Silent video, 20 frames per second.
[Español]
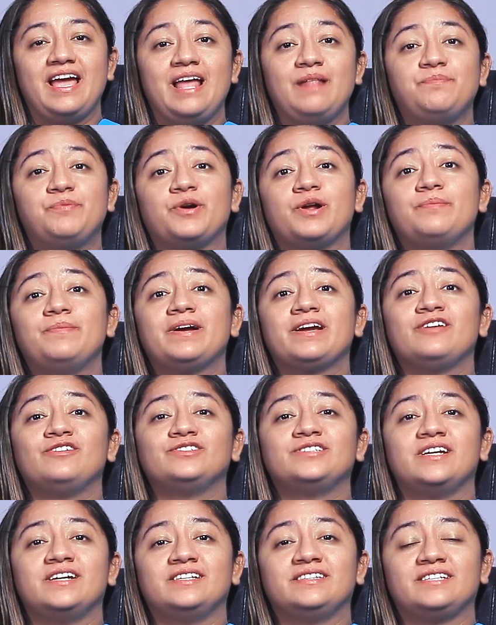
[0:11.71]
el programa que
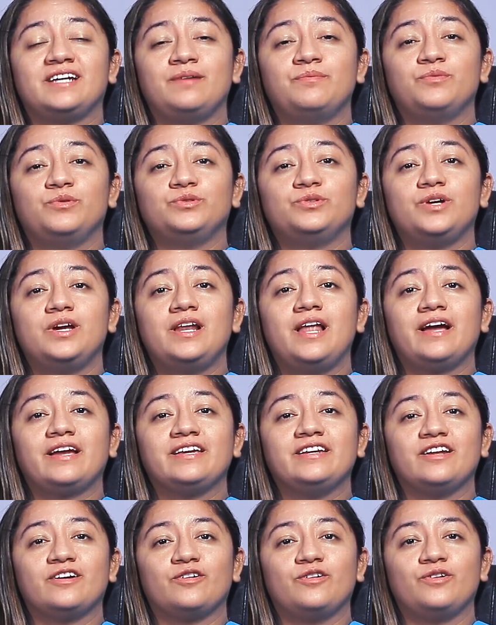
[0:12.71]
nos adentra el mundo de la
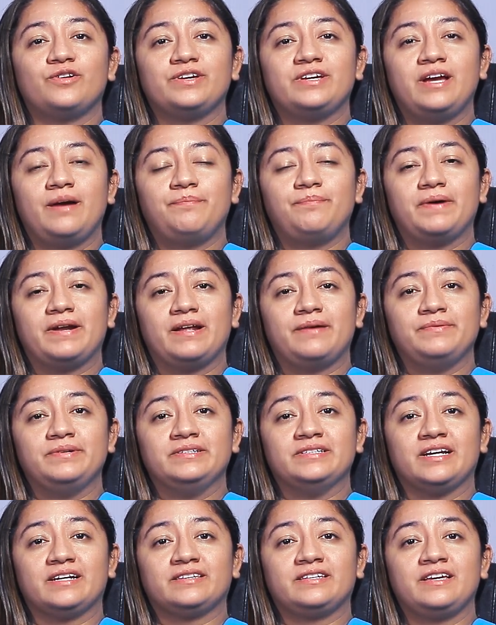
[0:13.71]
ginecología para
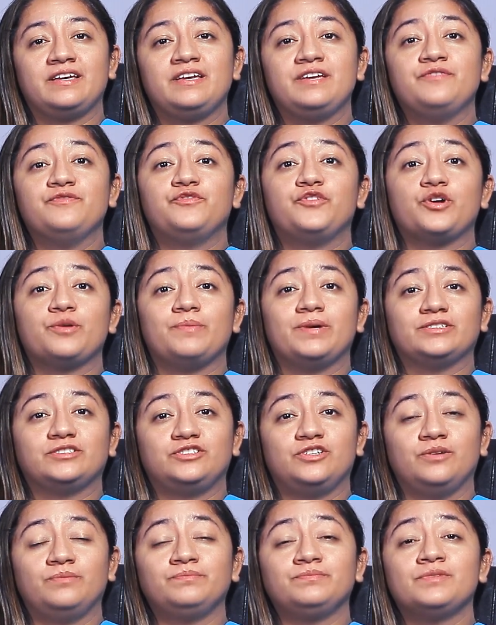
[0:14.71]
brindarte
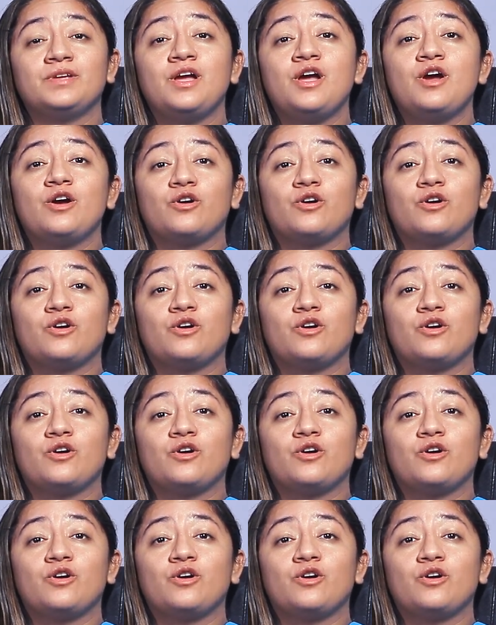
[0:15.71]
información,